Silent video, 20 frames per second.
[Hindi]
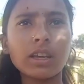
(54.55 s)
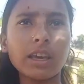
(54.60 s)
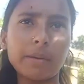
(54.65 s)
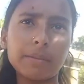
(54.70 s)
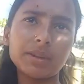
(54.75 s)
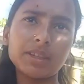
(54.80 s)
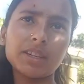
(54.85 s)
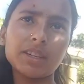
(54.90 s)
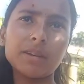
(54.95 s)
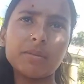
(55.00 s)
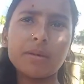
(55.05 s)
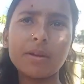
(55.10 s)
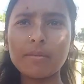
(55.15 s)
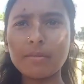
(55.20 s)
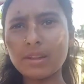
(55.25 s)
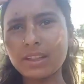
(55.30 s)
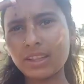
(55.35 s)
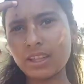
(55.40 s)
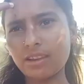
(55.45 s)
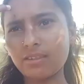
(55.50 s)
केमिस्ट्री में ही
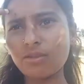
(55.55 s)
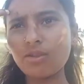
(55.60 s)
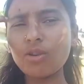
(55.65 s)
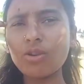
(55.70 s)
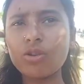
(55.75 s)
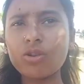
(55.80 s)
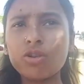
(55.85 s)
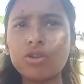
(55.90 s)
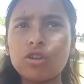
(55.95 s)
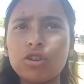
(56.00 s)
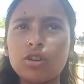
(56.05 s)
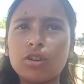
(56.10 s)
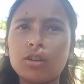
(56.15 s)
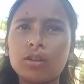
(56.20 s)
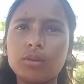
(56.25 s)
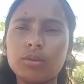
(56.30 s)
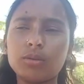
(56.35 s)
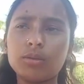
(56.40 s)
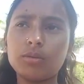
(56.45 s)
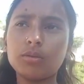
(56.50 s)
मिलते हैं वो
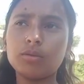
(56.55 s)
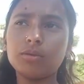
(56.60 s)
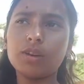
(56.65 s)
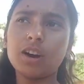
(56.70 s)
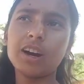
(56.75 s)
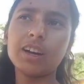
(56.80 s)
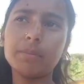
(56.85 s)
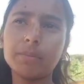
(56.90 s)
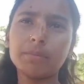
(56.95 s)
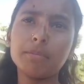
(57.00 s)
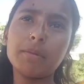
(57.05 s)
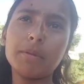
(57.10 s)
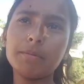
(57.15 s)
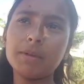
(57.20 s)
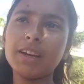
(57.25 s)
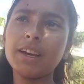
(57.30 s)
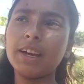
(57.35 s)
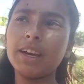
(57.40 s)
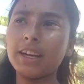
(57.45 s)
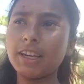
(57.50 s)
तो वहाँ
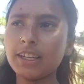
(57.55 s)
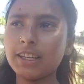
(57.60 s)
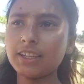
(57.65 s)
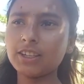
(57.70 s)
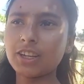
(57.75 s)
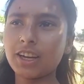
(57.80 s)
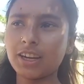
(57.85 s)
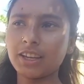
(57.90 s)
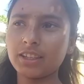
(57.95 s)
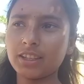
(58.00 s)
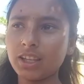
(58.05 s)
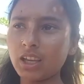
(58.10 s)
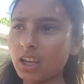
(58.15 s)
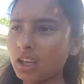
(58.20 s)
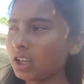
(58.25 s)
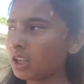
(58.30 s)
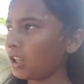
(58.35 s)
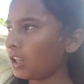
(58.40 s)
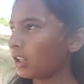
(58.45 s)
मम्मी गई नहीं शायद से